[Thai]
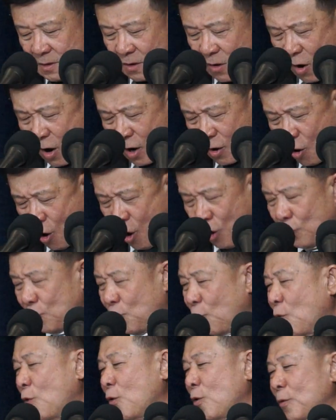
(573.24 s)
ก็ลอง
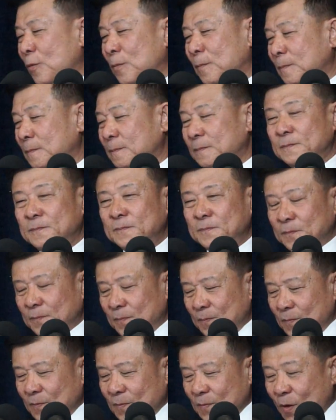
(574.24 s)
ดู
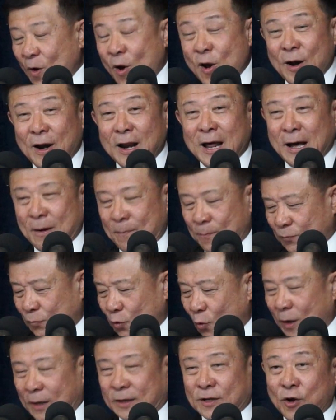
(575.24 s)
ก็เริ่ม
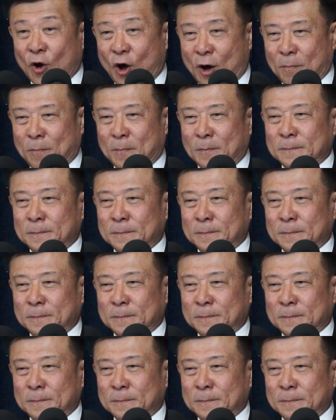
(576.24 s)
ตรวจสอบ